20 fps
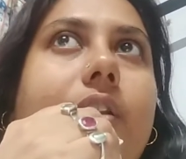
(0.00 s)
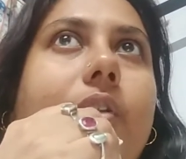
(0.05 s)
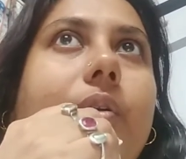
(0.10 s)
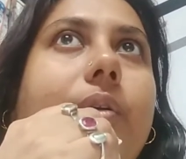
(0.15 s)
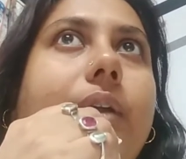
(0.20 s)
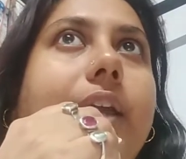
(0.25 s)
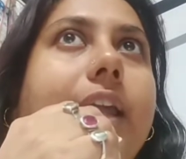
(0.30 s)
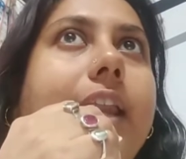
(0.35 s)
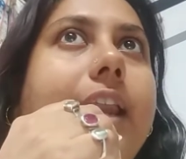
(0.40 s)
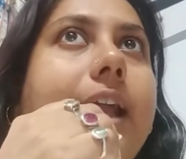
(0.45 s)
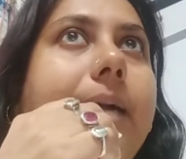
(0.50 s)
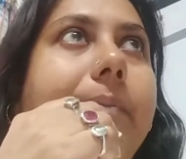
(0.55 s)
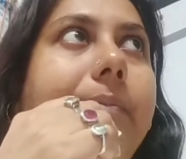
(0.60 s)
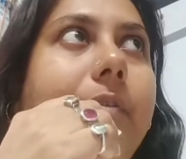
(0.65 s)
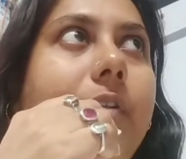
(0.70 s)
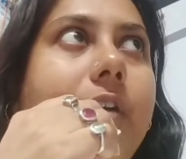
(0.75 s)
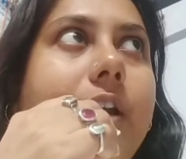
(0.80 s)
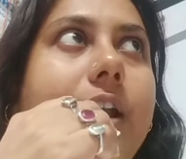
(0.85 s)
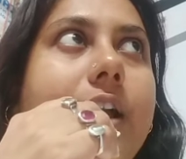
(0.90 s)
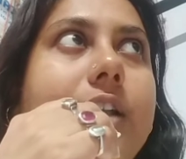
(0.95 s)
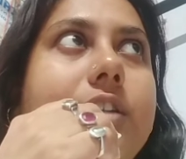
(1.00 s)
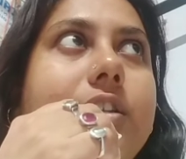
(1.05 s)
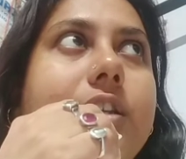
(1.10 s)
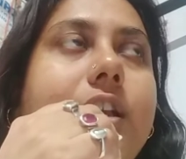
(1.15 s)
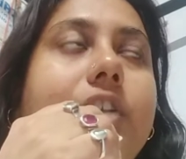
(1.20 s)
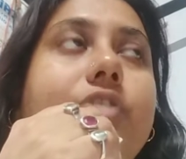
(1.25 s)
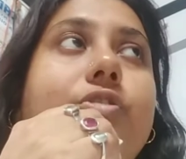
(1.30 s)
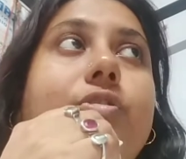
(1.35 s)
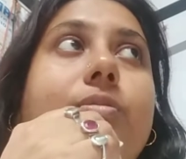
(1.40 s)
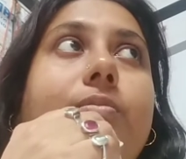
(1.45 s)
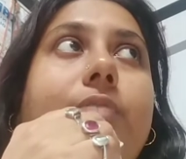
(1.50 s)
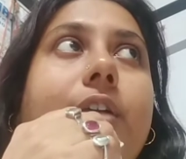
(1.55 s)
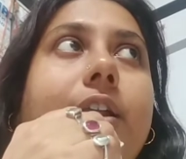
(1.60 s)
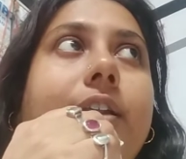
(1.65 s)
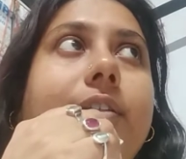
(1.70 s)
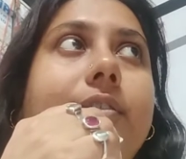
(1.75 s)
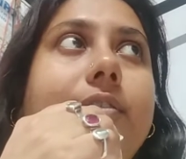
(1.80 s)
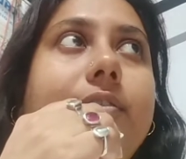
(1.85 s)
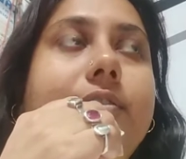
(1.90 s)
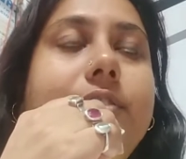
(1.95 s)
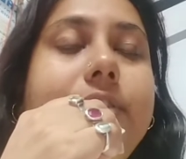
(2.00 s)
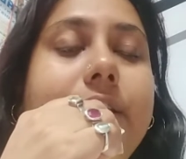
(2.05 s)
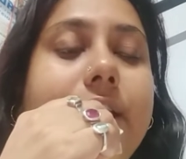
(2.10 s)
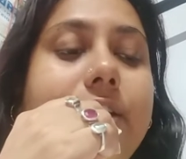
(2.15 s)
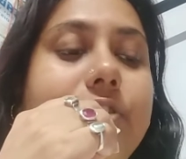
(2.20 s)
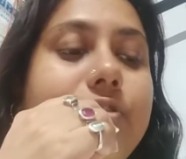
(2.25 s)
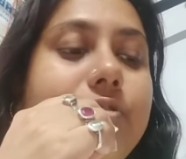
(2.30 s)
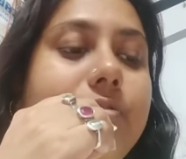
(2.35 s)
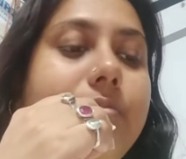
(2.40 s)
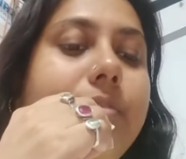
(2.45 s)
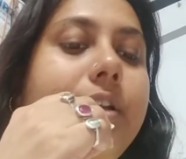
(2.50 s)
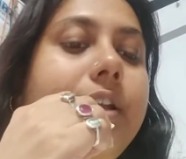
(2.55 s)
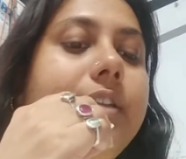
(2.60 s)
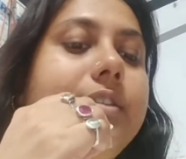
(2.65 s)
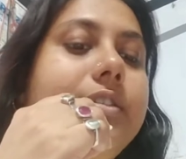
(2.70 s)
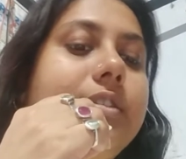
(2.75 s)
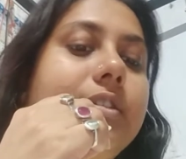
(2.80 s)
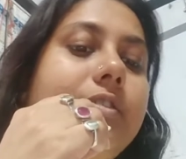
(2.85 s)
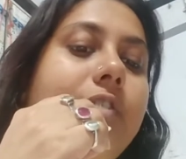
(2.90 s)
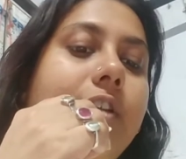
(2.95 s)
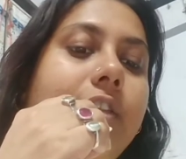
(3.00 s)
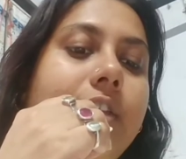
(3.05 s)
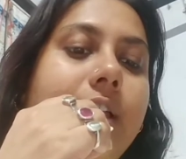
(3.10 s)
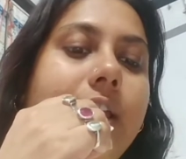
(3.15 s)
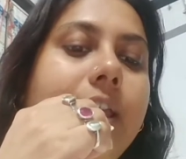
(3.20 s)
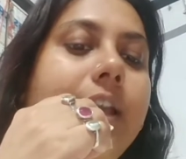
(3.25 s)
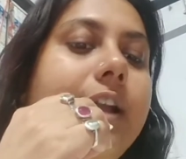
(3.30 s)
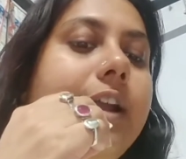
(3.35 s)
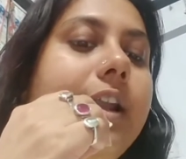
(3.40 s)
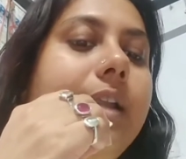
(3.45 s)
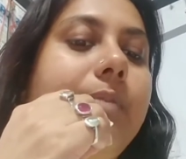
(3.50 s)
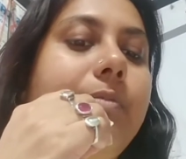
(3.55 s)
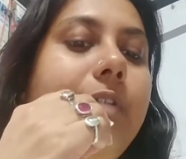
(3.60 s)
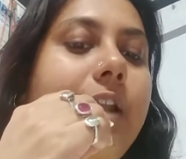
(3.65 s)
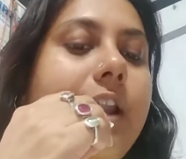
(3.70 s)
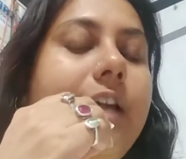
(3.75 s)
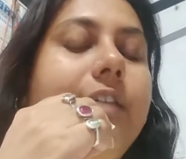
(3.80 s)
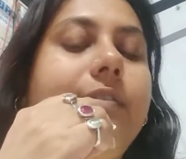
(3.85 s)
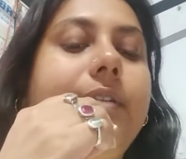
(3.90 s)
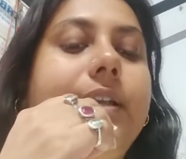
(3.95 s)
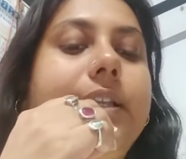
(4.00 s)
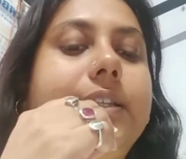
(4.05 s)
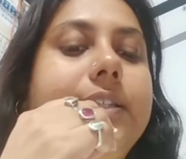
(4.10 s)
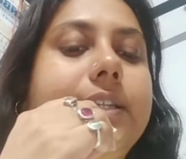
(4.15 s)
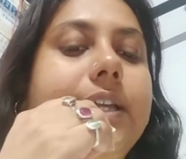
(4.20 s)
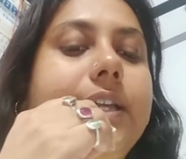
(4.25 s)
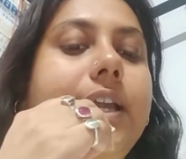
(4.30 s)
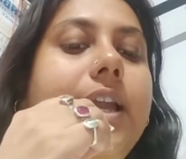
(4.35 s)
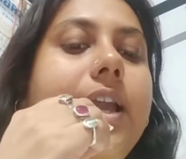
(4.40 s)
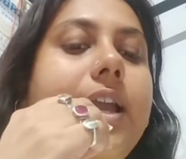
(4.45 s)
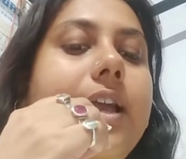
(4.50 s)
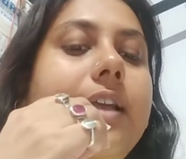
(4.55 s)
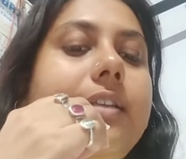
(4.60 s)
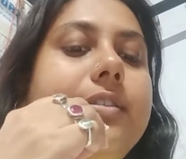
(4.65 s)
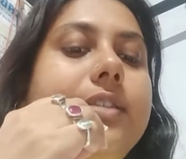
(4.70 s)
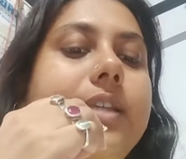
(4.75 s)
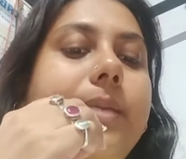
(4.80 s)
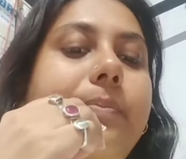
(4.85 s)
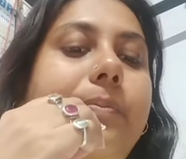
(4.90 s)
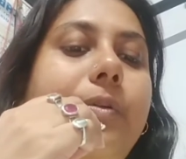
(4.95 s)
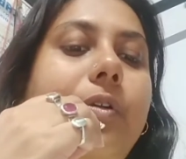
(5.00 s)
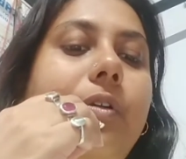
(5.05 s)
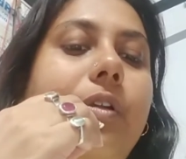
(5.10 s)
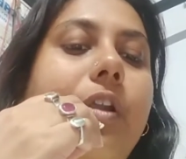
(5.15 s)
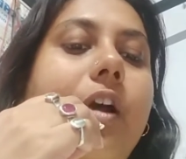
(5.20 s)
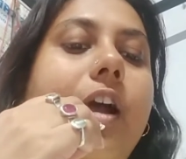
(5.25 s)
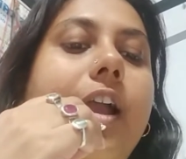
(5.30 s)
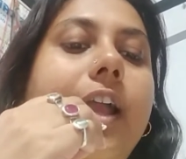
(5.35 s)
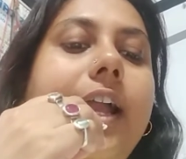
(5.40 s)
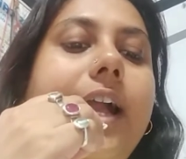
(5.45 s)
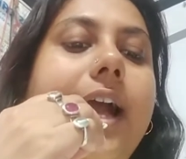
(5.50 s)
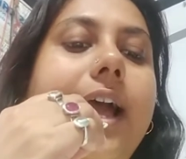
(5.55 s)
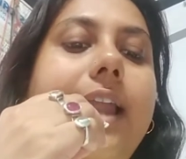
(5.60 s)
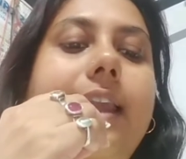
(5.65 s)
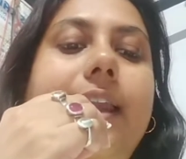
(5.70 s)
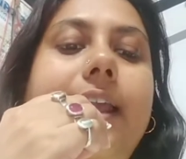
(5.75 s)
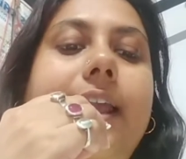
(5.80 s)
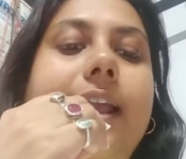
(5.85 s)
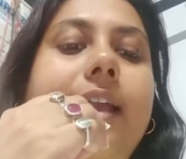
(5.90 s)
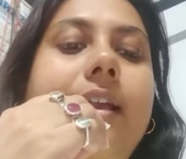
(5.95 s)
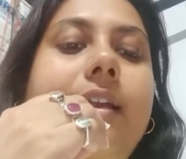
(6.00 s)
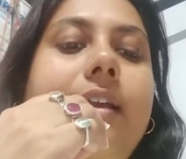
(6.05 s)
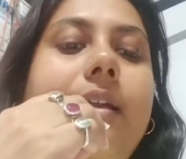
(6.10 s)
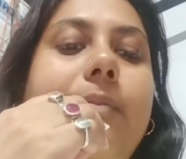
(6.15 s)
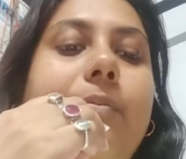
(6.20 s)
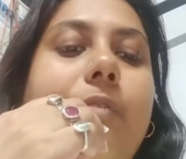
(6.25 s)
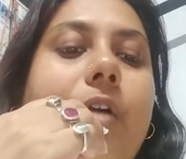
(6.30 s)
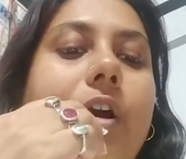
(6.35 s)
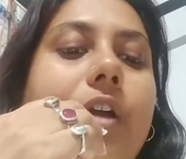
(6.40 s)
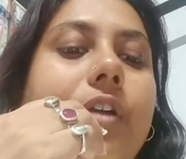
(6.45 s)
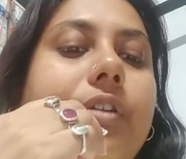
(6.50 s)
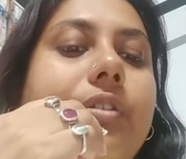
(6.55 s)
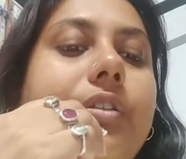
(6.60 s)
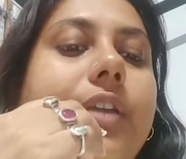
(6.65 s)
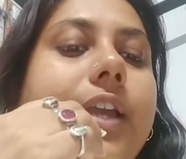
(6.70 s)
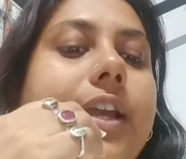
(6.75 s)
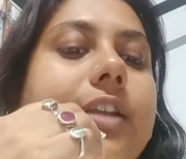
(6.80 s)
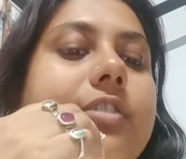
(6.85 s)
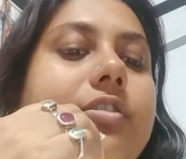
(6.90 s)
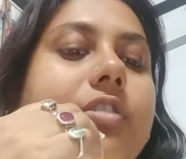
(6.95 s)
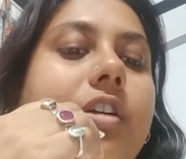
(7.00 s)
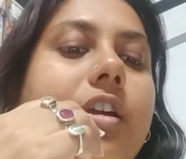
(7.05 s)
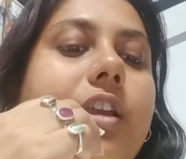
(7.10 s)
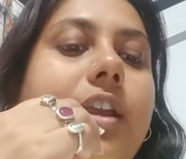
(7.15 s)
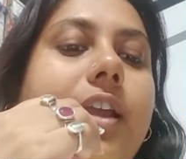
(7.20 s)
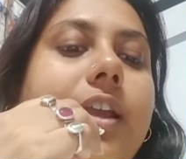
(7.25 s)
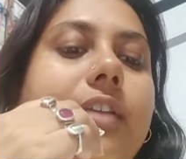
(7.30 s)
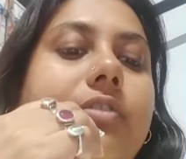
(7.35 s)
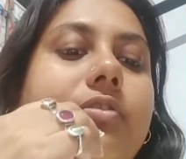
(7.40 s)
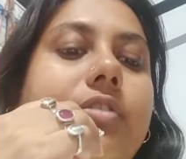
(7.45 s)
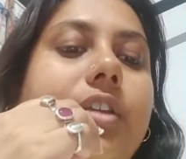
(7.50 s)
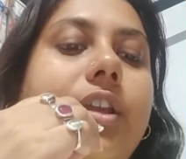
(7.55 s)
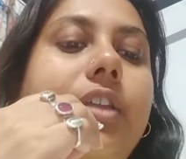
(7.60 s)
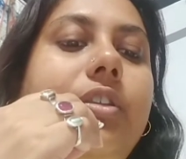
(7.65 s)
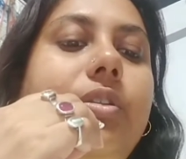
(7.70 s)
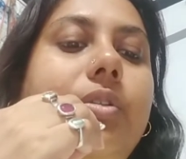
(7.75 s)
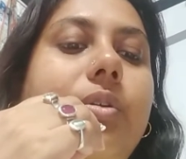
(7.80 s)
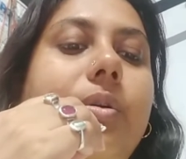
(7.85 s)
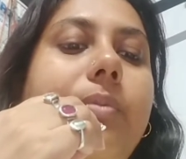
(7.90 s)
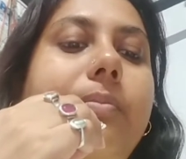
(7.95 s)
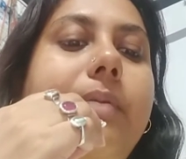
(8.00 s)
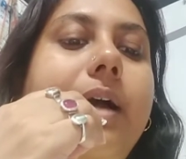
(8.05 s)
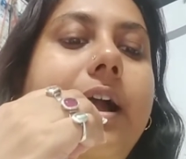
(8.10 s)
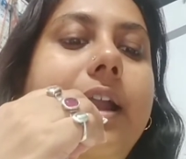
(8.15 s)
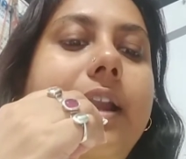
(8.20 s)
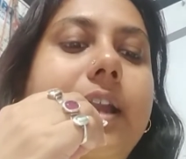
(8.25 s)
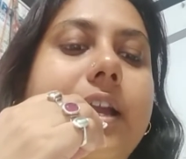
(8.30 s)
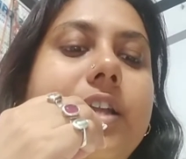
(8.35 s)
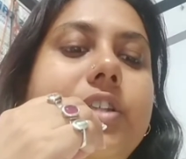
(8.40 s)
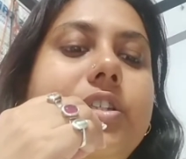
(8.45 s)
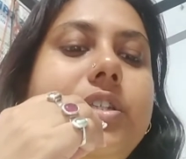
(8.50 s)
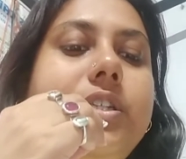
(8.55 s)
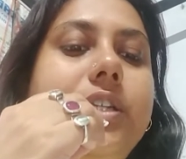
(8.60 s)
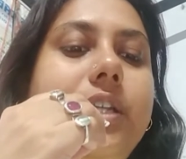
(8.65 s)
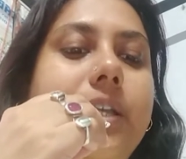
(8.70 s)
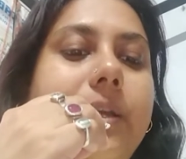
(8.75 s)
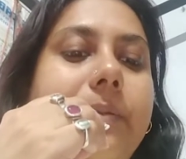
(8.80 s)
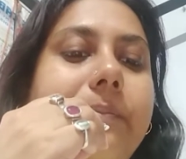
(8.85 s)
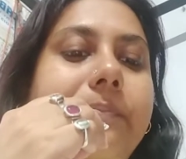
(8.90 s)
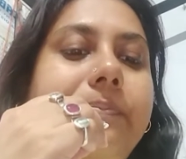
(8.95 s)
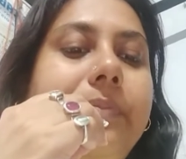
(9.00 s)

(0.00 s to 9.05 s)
লক্ষ্মী লাভ করা সেই সময় সেই সময়ের কথাই এখানে বলা হয়েছে যে প্রলয়কালে পয়ধি জলে ধৃত বানাসী